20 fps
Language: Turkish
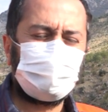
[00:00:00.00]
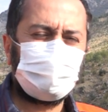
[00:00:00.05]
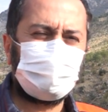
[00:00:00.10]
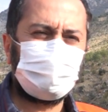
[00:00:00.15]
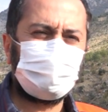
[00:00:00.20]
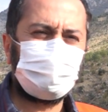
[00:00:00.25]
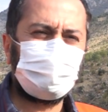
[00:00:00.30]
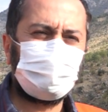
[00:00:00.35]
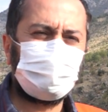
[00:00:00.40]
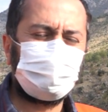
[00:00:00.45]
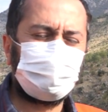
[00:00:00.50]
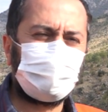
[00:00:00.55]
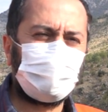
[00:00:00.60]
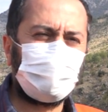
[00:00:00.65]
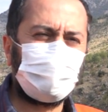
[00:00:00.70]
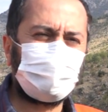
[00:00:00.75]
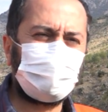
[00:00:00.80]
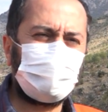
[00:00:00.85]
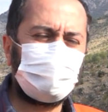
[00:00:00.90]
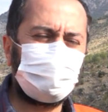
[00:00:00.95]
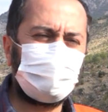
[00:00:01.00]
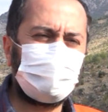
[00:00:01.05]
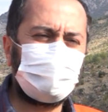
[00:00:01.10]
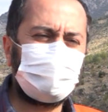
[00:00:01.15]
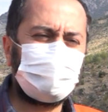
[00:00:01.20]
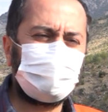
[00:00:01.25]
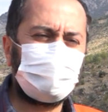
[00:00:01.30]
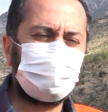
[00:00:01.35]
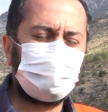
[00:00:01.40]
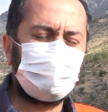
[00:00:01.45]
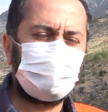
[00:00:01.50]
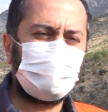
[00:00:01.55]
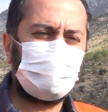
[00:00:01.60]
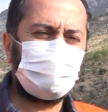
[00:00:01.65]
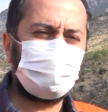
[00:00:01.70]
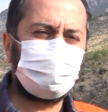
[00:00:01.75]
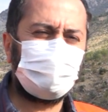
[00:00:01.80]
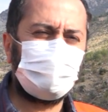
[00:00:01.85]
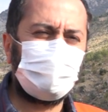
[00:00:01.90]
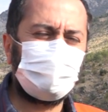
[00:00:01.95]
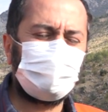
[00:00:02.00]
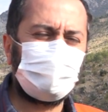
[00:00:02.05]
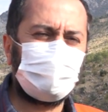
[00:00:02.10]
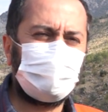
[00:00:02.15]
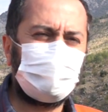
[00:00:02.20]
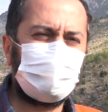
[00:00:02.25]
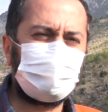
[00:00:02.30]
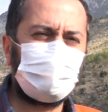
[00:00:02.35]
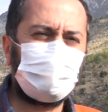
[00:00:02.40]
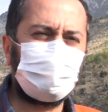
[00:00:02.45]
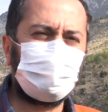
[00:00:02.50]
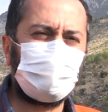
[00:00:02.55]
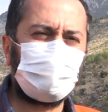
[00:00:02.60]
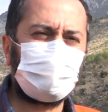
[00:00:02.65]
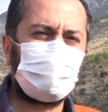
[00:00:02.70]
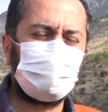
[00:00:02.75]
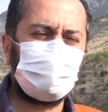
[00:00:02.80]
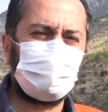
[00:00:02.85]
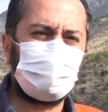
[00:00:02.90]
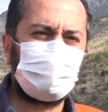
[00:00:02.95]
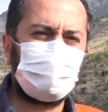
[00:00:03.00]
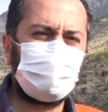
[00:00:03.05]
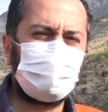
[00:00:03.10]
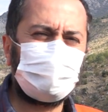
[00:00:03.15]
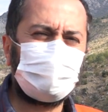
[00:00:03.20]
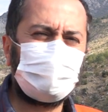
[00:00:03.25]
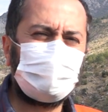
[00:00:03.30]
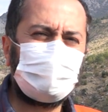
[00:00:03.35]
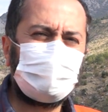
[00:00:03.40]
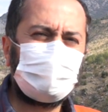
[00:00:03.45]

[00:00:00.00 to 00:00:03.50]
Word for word: E, projeme bilirsen hatta baykan dışı,